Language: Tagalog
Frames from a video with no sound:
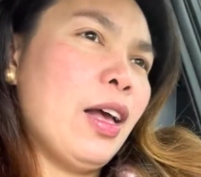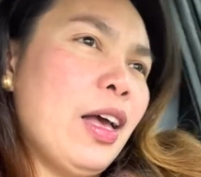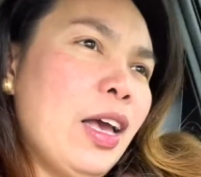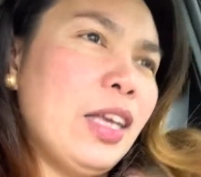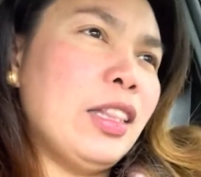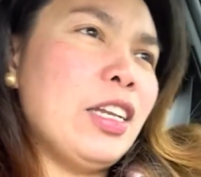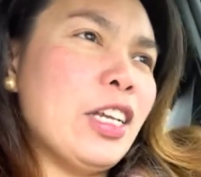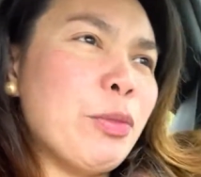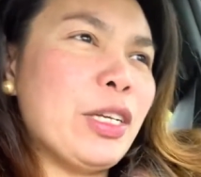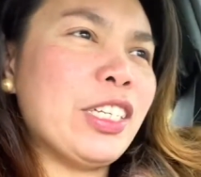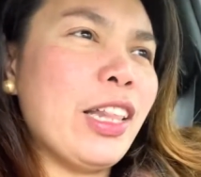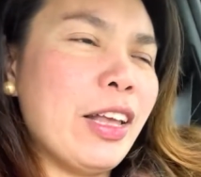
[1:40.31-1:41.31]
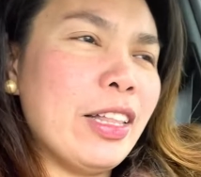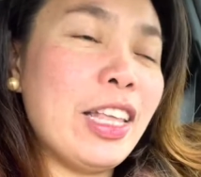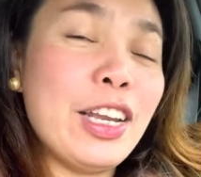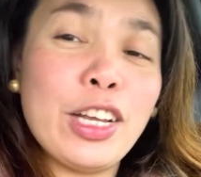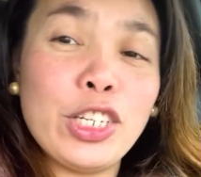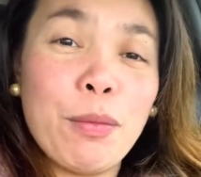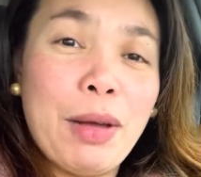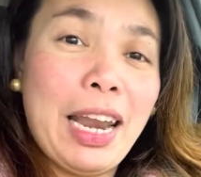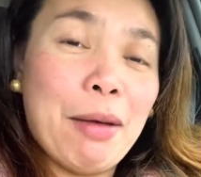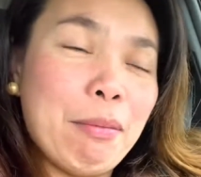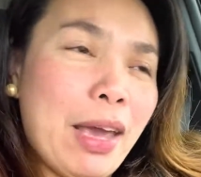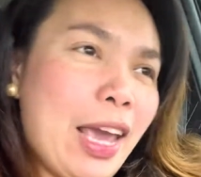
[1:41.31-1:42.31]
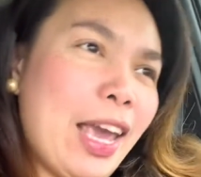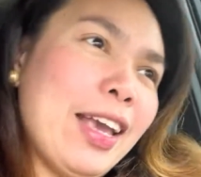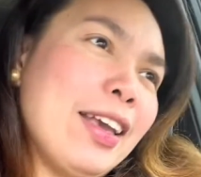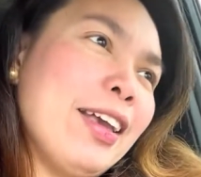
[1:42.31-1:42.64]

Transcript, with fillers: Hindi na, mas, hindi na siya malamig.